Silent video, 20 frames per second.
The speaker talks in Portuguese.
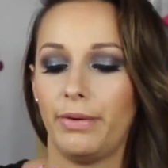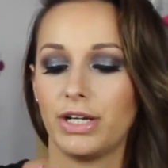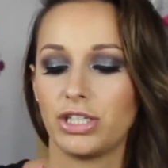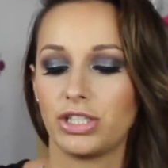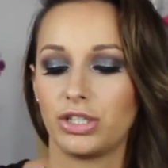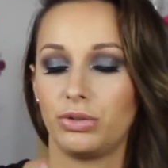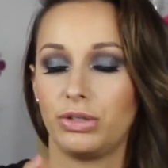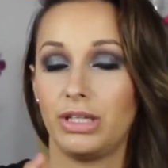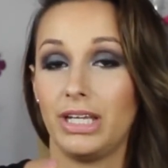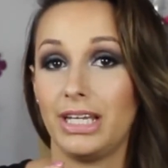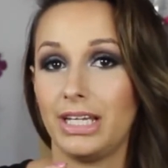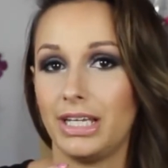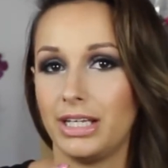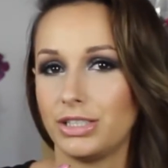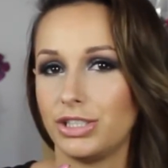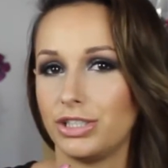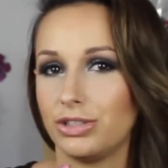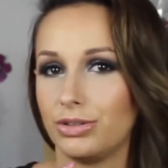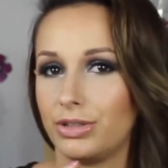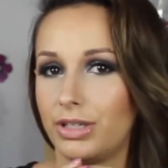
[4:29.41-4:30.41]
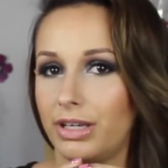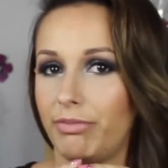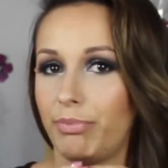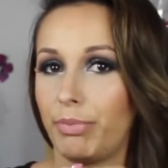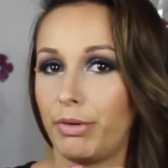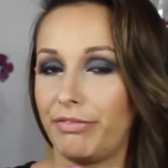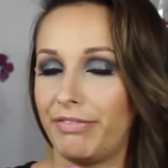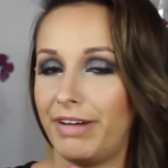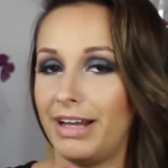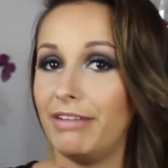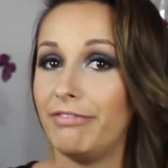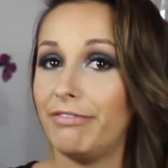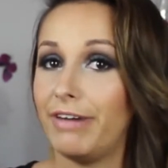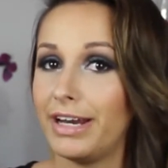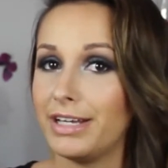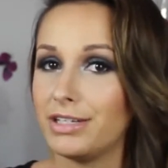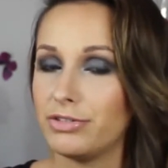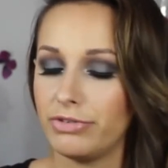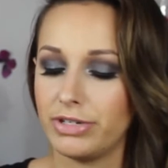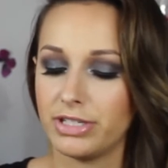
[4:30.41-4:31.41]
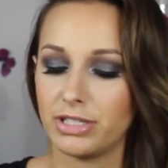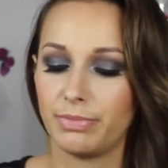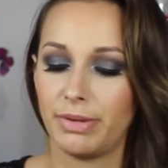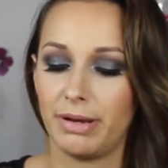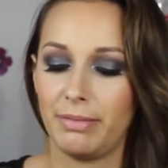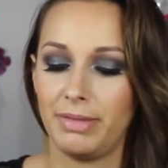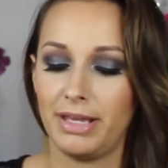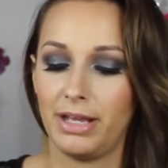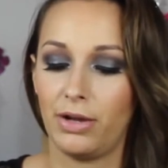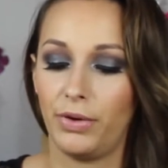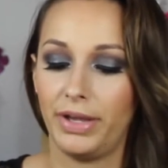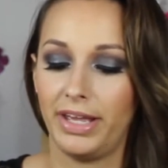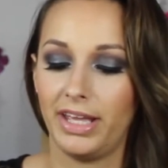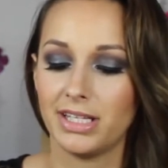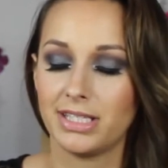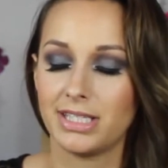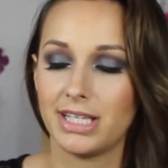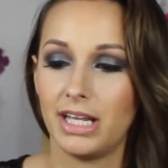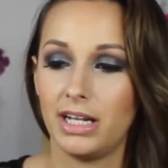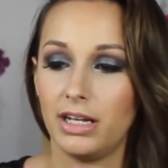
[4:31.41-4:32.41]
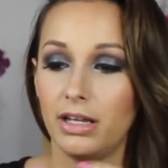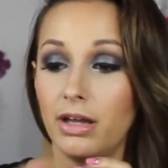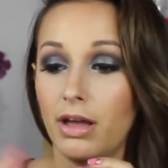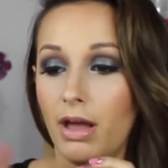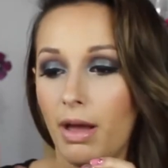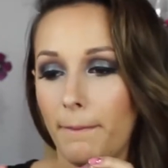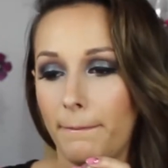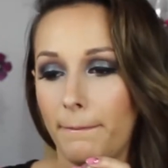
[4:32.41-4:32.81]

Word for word: eu acho que eu teria tido que provar ele várias vezes pra mim conhecer ele